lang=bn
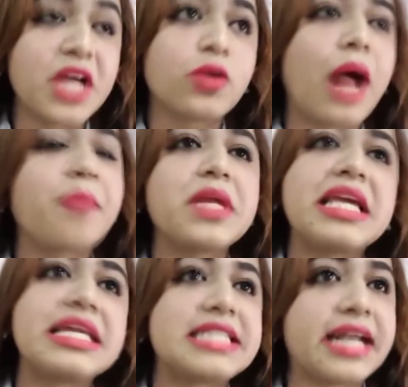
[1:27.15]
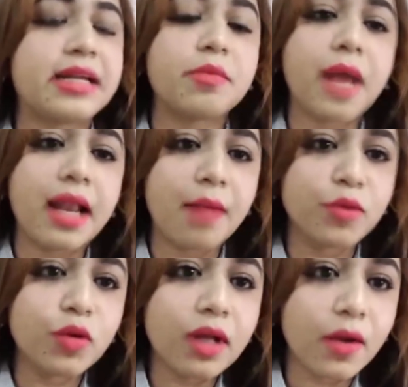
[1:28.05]
আপনি কি চ্যাটের বাল
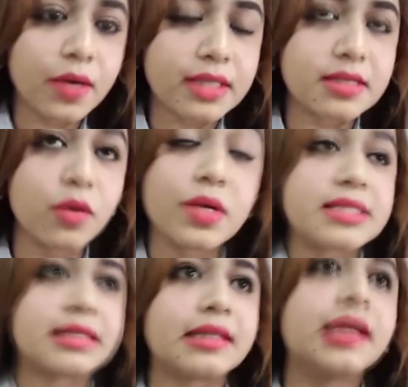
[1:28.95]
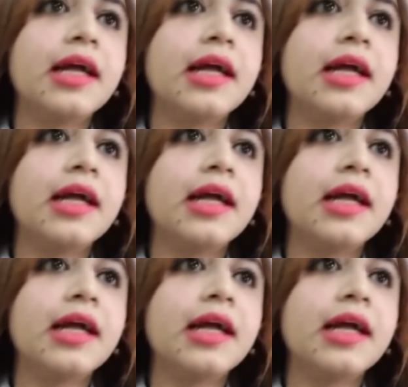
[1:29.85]
আবদুল্লাহ হয়ে হইছেন